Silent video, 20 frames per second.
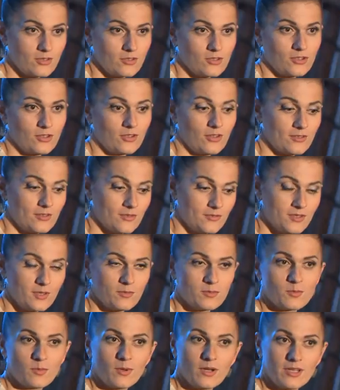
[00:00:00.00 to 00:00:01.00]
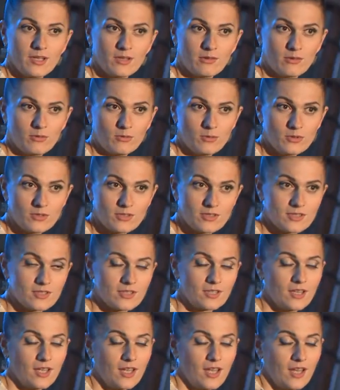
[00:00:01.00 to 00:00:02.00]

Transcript: они начинают совсем с маленького возраста,